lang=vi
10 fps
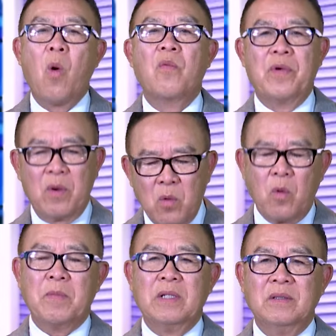cổ phiếu
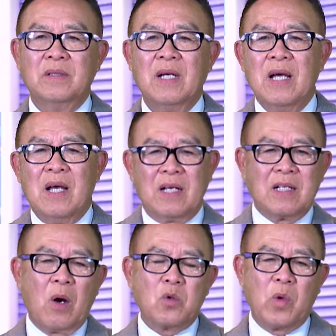của mình. Cái
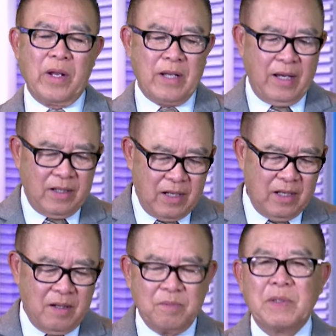câu chuyện này
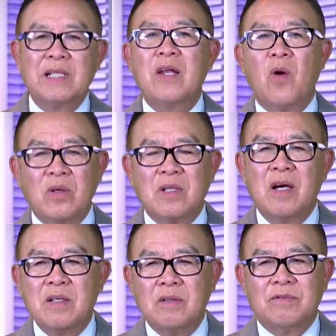thì mình đã nói
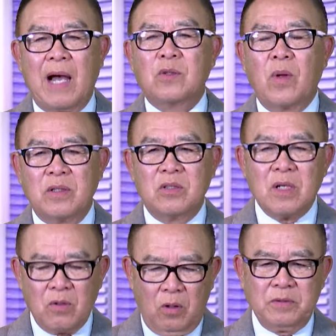tới vài tuần
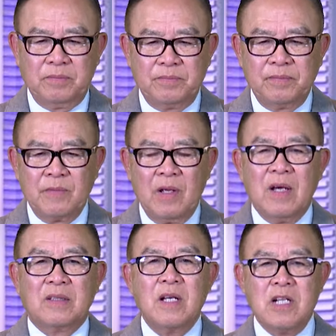trước rồi.
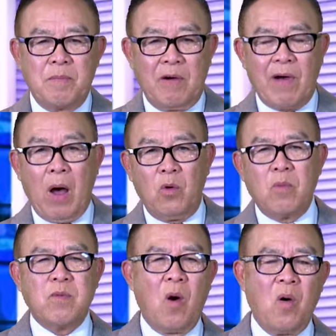Thế nhưng mà vào
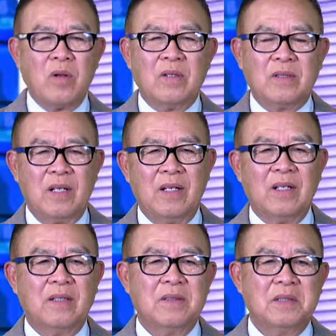lúc đó thì
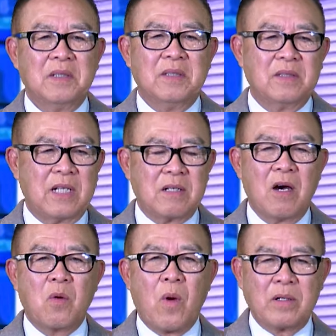cái
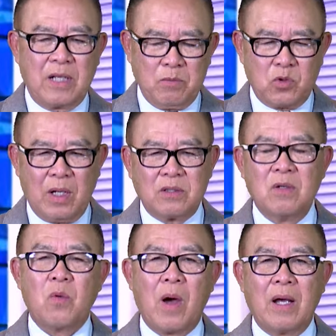cơ quan kiểm soát
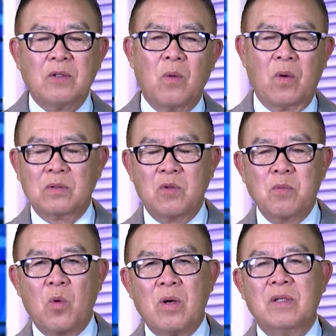chứng khoán của Trung
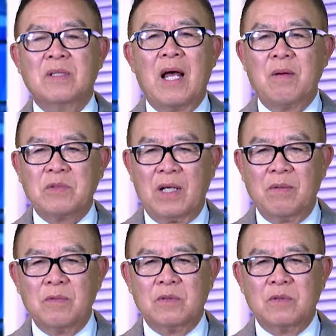Quốc người ta chỉ